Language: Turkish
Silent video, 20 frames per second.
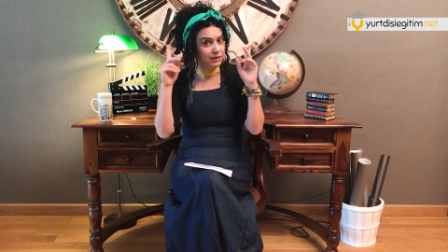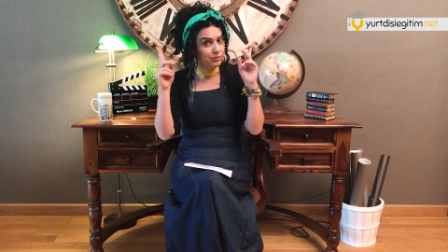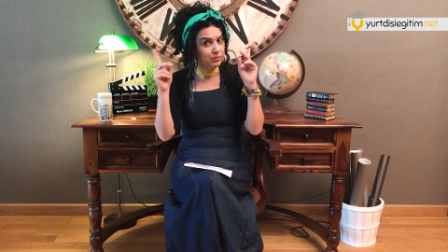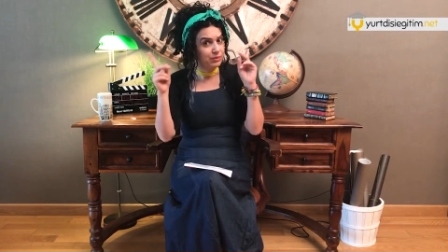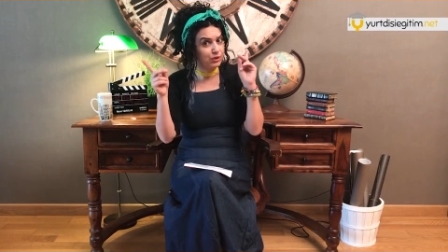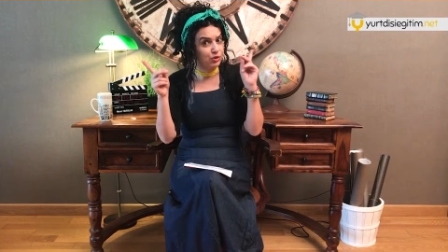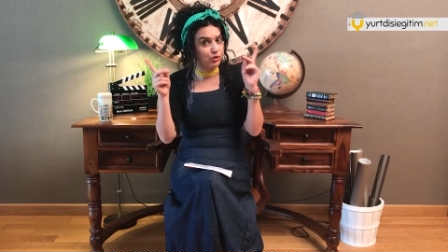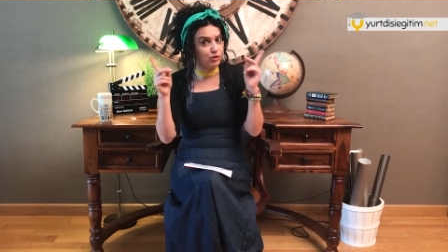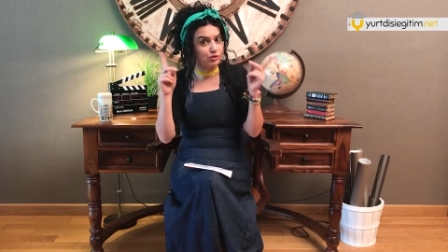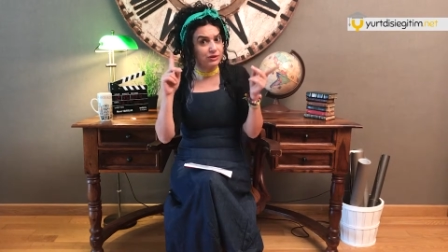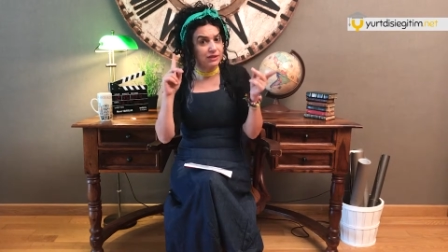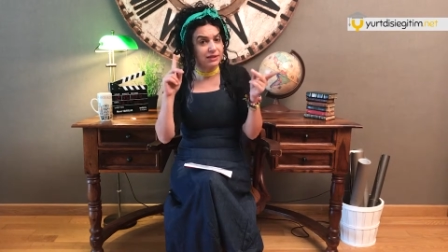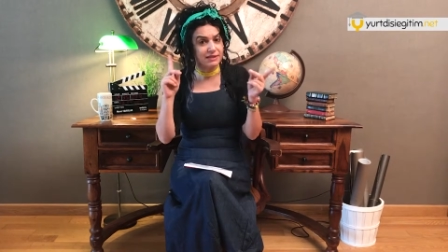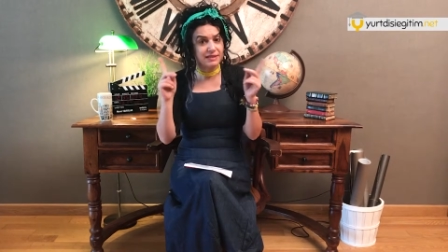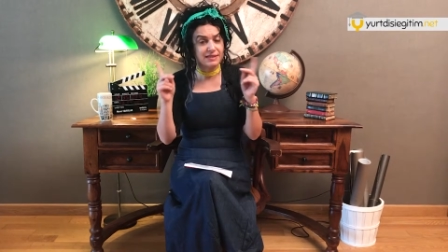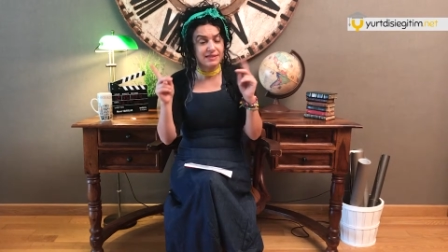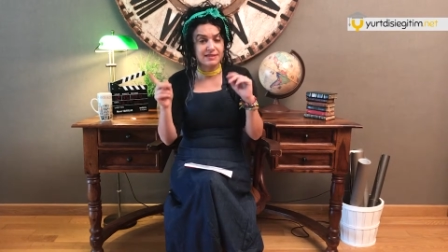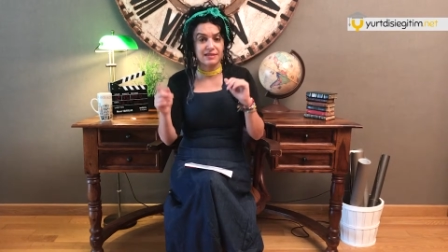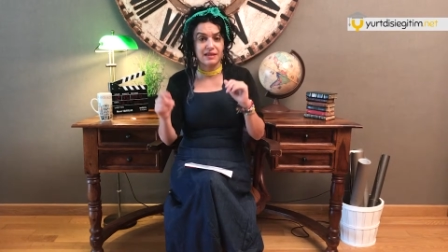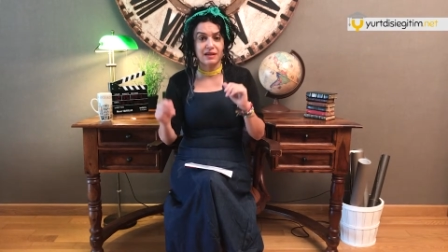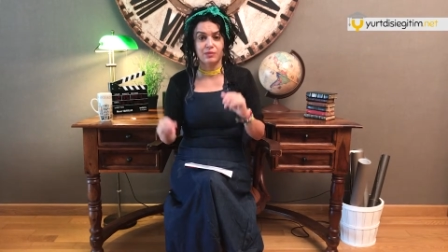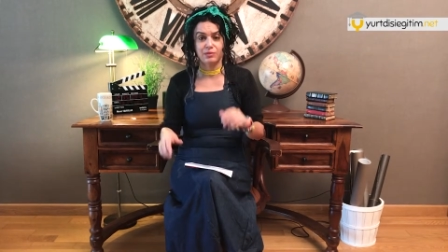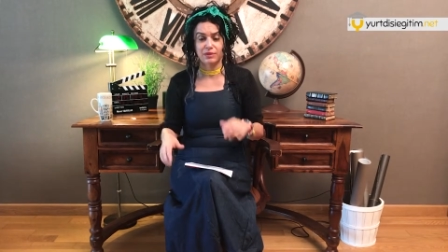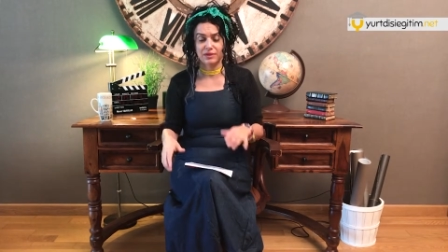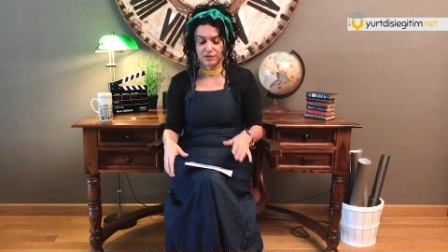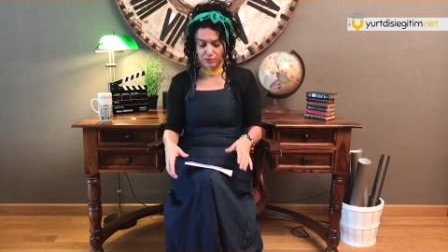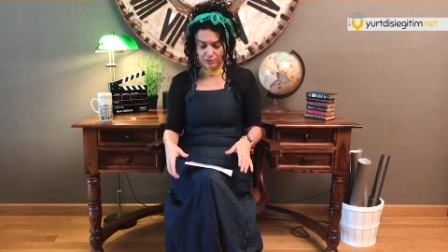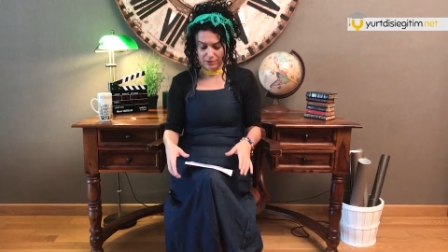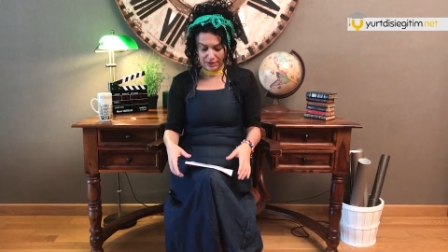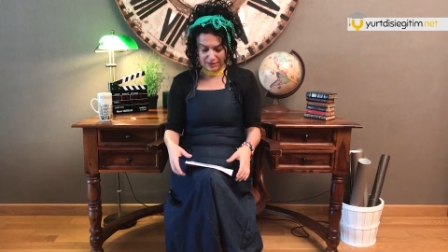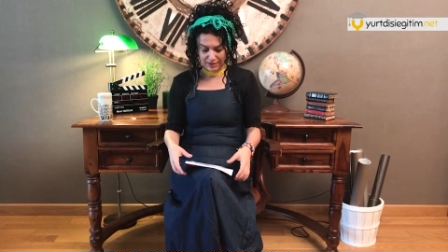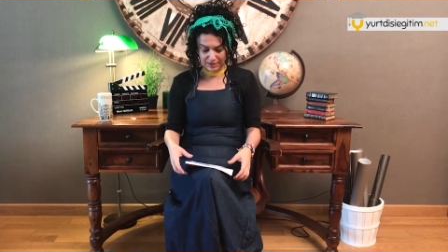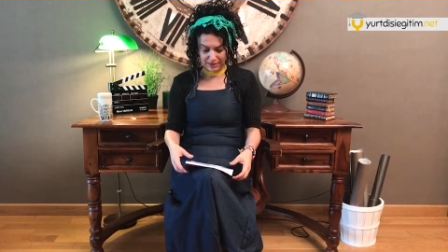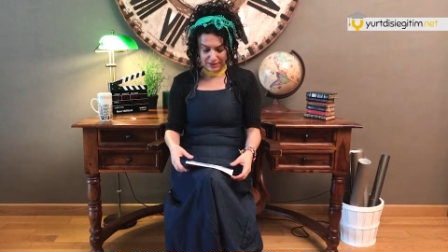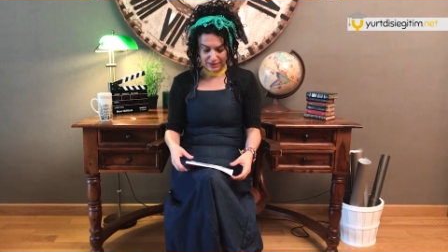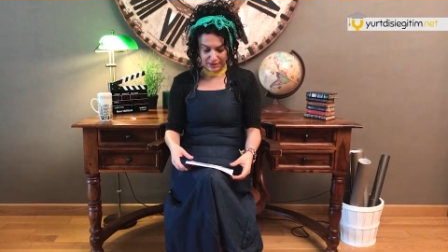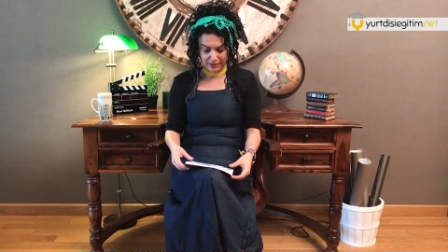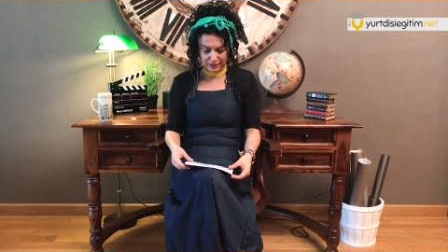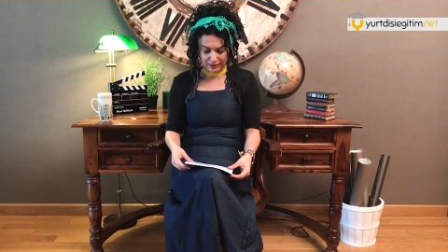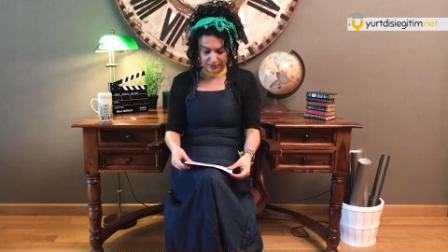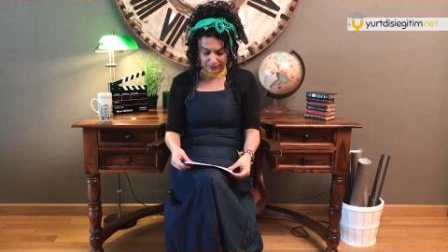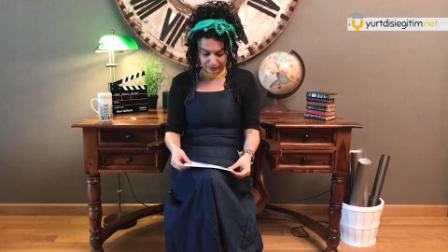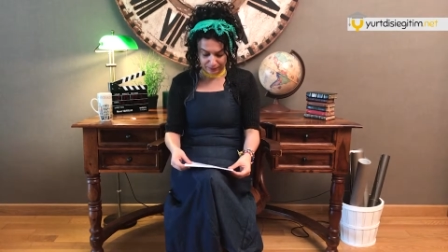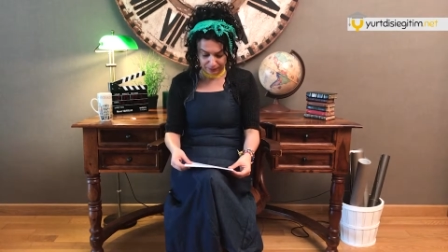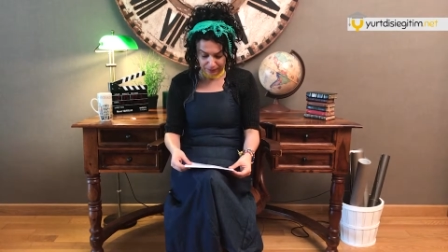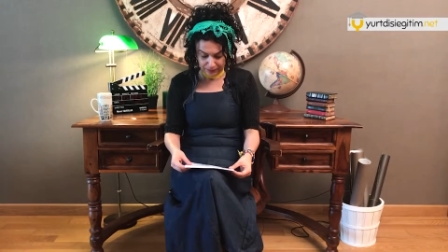bir yönden hesap etmeniz gerekli.